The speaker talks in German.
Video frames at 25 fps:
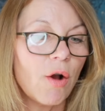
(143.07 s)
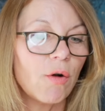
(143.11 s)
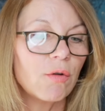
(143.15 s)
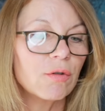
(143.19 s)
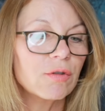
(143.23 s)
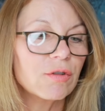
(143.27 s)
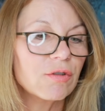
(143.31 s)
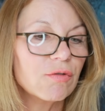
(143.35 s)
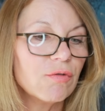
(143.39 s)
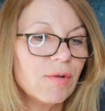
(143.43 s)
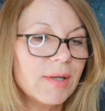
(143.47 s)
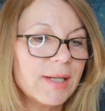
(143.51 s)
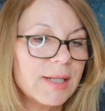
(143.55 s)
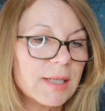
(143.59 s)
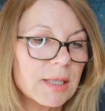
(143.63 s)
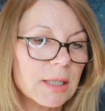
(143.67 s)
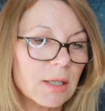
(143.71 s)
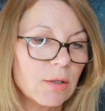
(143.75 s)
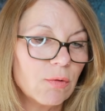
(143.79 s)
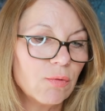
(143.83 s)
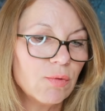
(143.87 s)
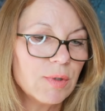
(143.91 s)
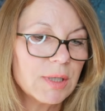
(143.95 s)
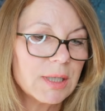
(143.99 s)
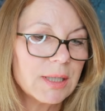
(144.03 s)
und so lässt
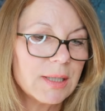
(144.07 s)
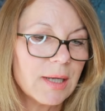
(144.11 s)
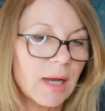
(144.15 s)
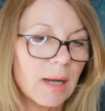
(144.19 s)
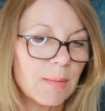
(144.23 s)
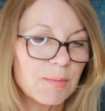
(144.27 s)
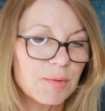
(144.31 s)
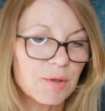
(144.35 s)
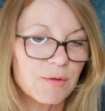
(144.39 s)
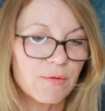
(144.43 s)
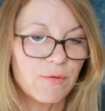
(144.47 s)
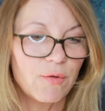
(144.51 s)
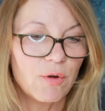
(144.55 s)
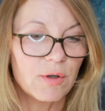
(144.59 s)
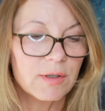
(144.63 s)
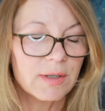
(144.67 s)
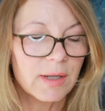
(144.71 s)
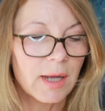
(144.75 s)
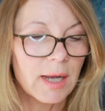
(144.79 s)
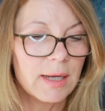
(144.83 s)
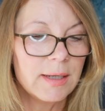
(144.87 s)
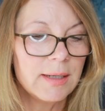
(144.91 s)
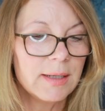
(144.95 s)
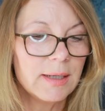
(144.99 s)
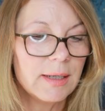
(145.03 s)
Lucy ab sofort
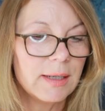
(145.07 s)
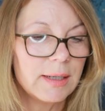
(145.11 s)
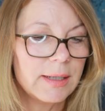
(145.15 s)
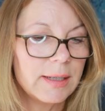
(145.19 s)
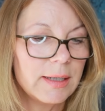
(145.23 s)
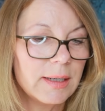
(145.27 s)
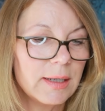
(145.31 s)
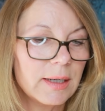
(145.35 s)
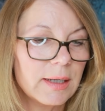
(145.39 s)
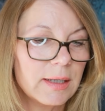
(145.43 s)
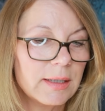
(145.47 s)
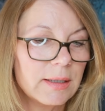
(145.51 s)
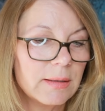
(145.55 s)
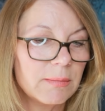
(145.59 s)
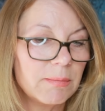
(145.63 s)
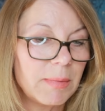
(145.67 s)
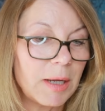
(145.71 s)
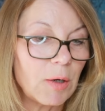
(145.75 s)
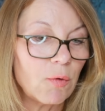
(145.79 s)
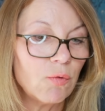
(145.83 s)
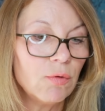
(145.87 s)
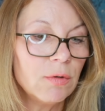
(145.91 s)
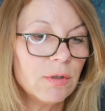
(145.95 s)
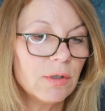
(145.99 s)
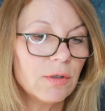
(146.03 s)
keine Gelegenheit
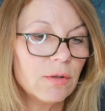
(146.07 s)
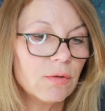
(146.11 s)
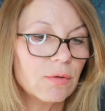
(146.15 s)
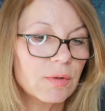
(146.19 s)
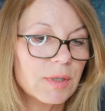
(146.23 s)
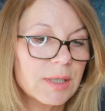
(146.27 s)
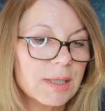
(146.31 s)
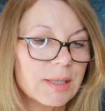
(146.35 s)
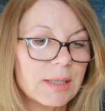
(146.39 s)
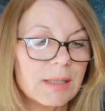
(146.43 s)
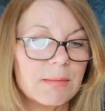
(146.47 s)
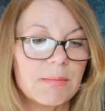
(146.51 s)
mehr ungenutzt,